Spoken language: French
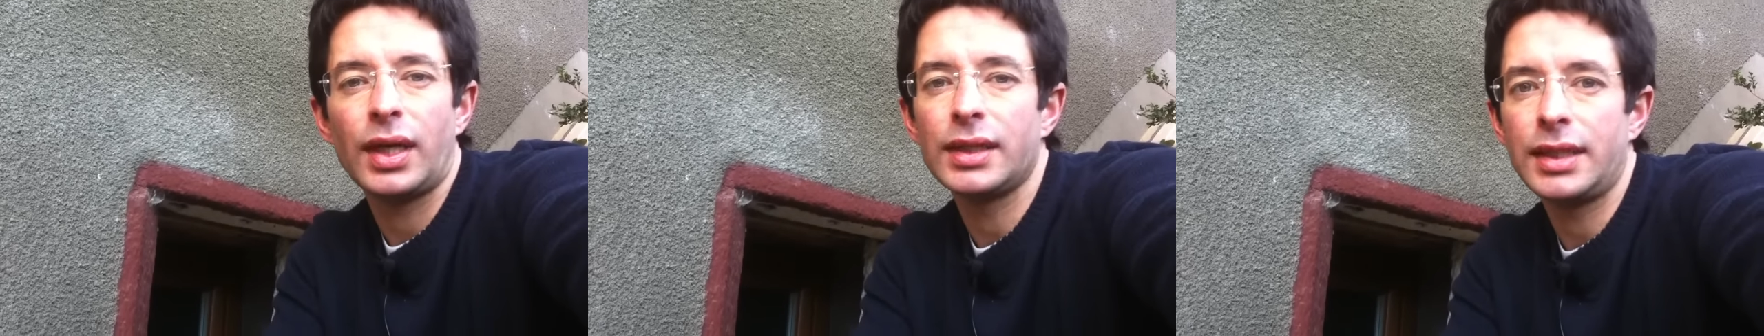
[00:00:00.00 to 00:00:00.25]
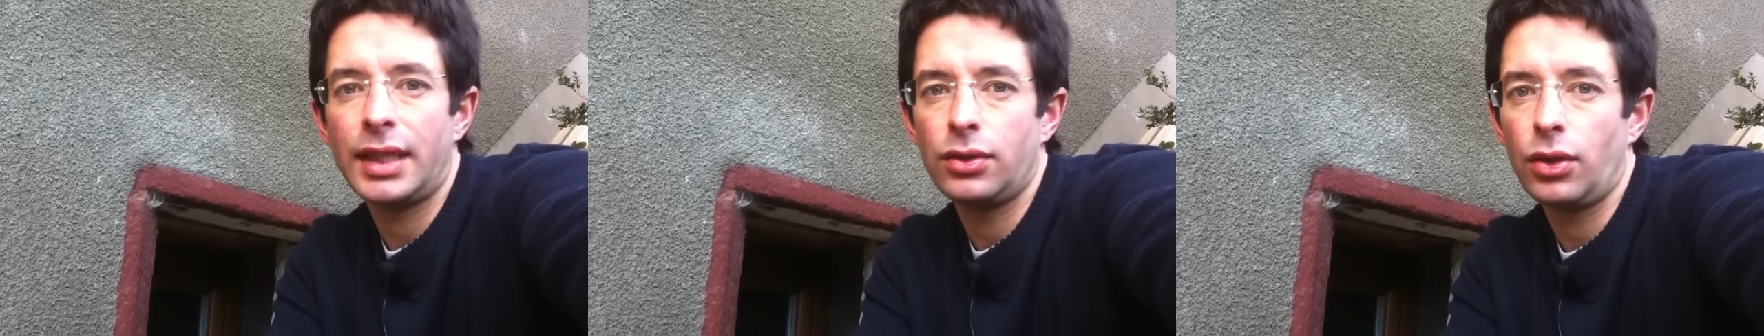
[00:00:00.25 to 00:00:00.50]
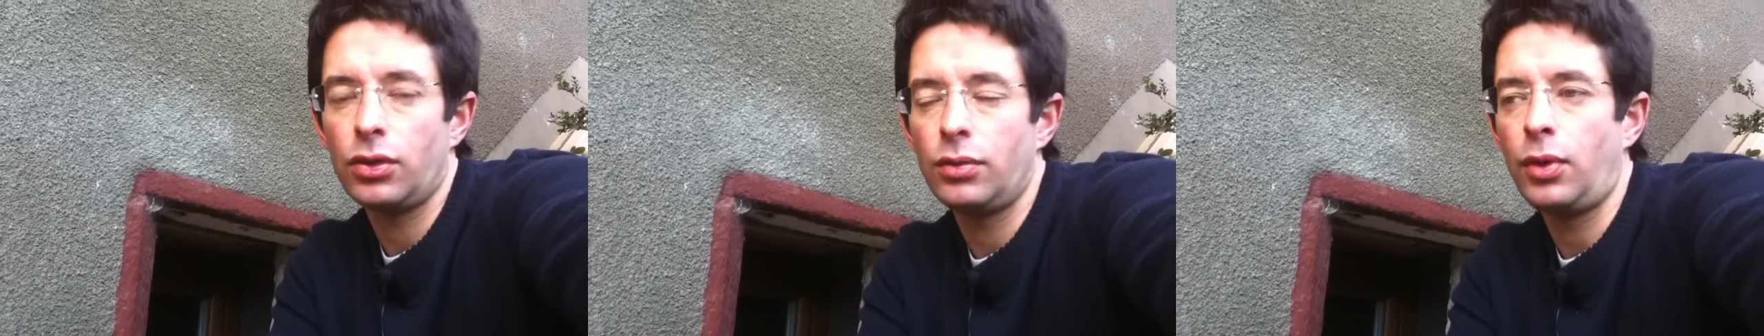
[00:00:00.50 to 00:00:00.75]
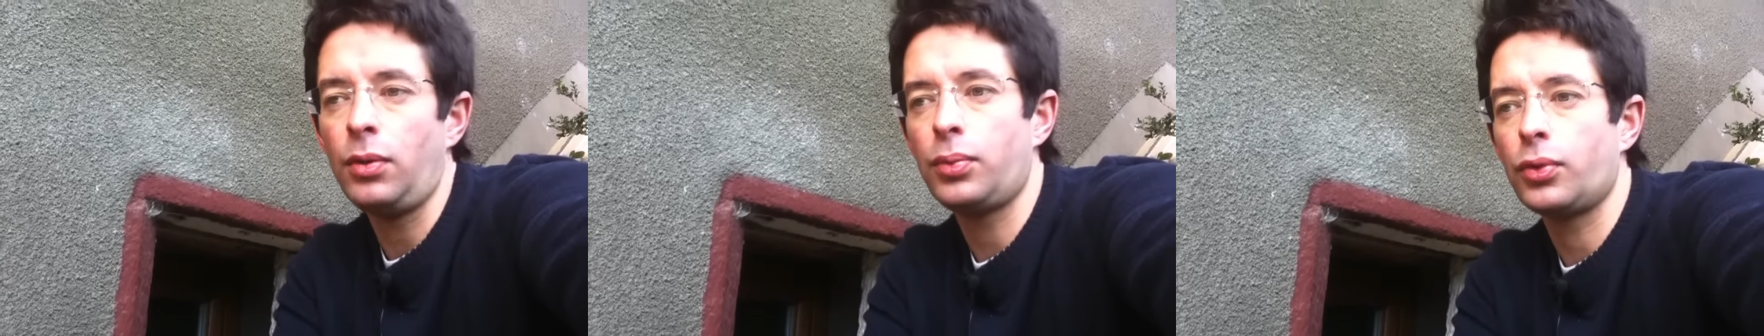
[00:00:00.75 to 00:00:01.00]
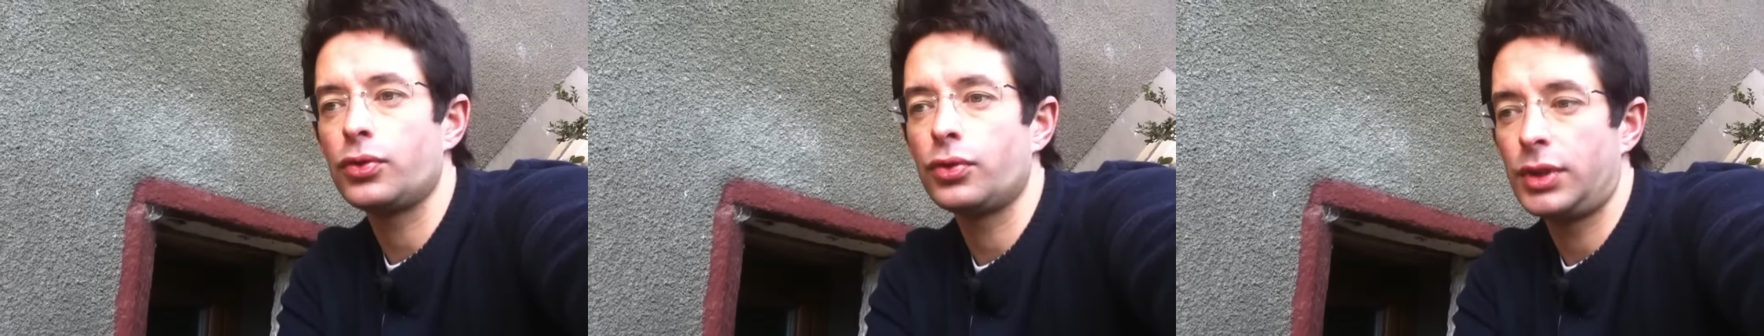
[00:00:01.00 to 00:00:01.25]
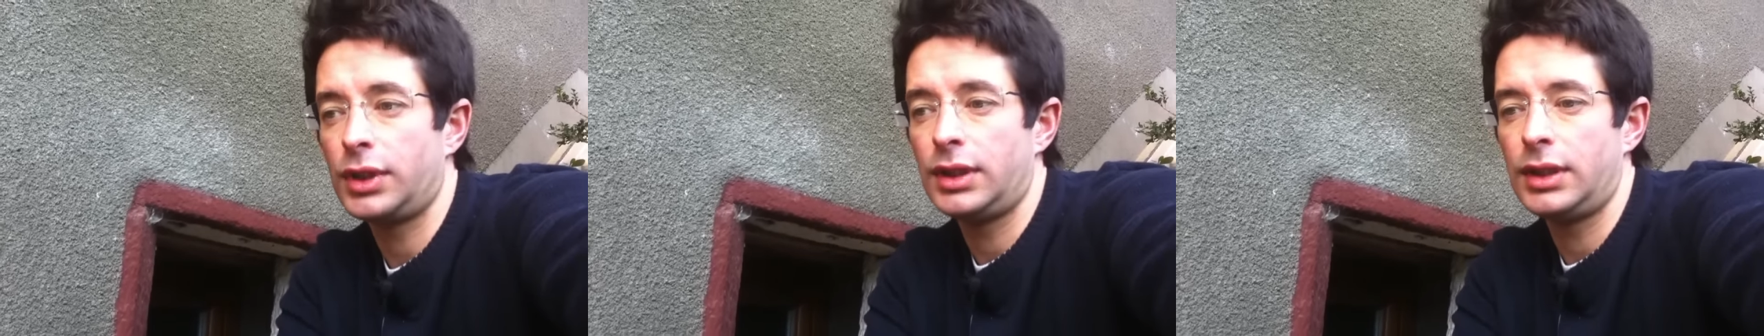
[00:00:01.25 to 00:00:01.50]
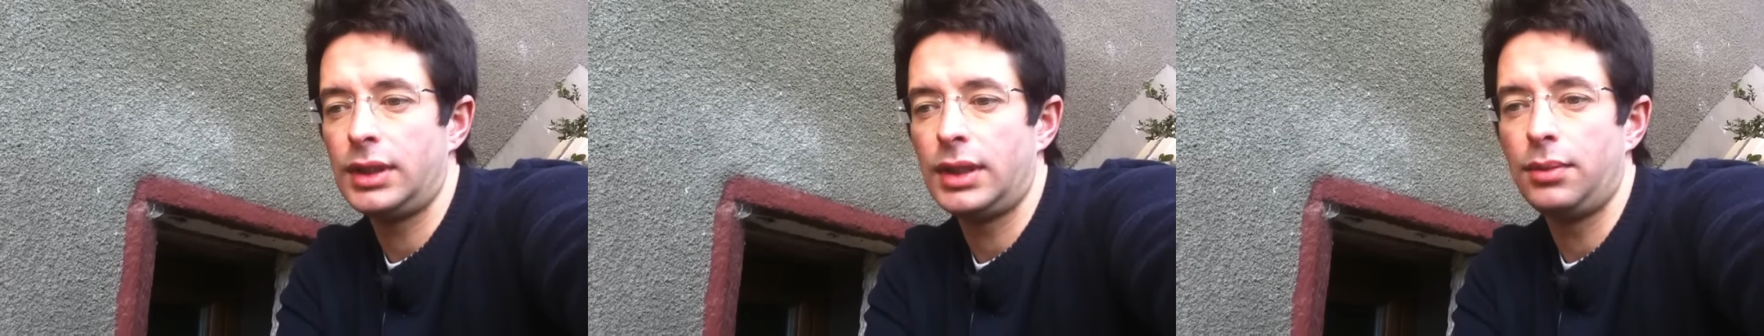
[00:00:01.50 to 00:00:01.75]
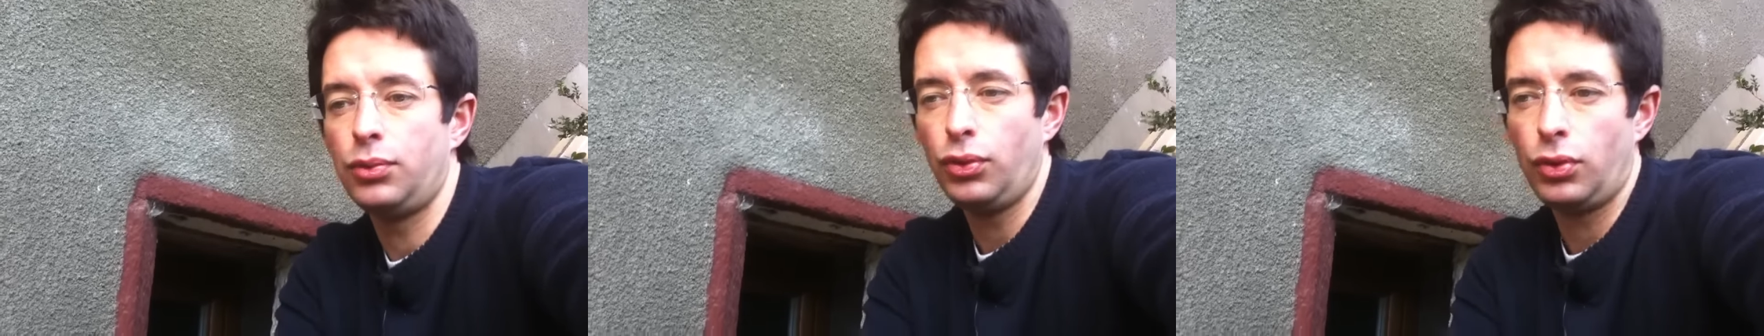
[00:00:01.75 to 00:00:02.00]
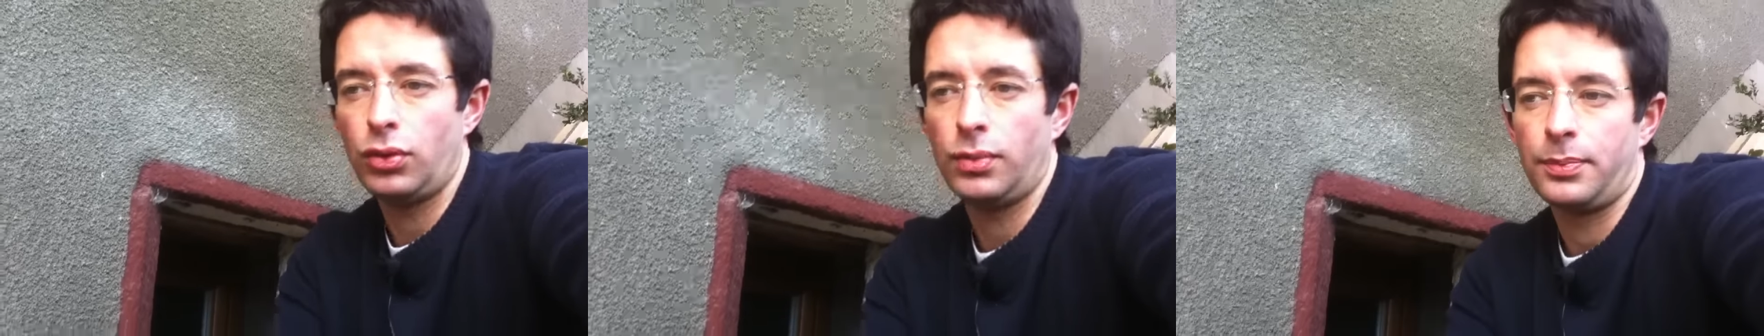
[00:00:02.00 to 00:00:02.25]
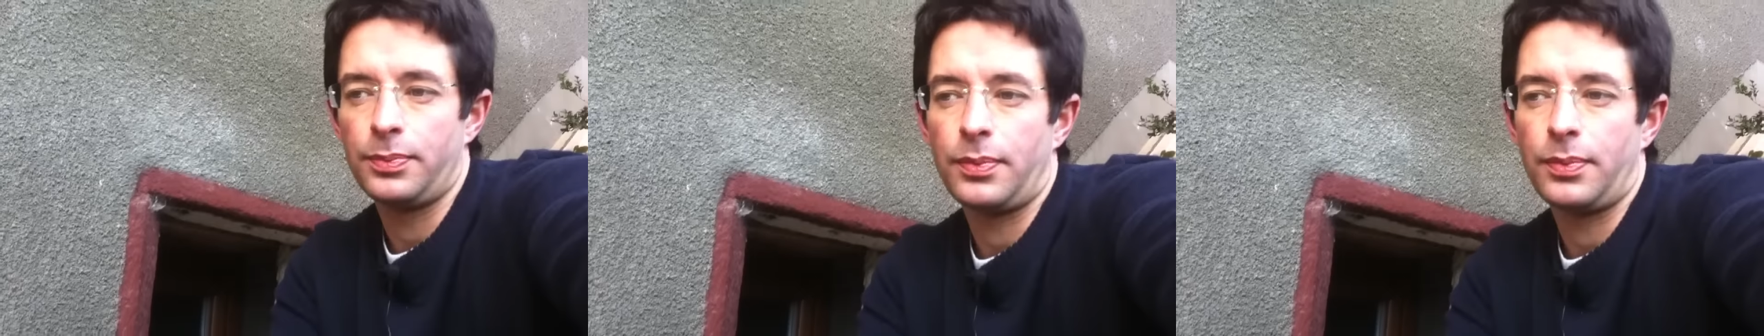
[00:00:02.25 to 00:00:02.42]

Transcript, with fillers: la taille d'ornement pour ceux qui débutent